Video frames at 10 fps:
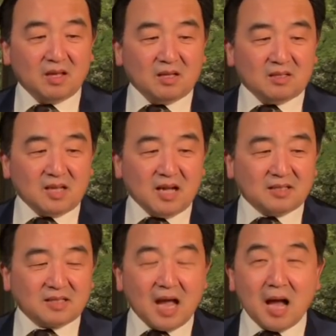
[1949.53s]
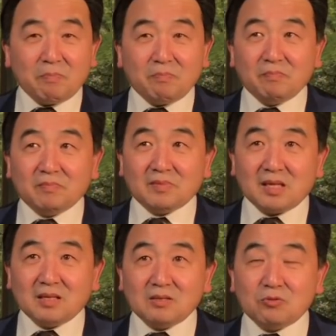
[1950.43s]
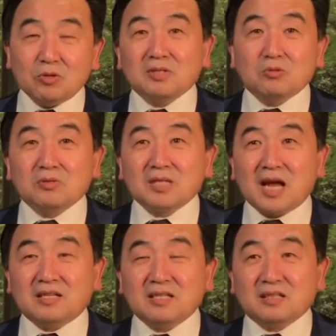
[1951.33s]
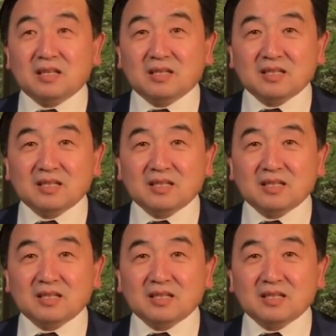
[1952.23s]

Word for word: 那它最终战胜了，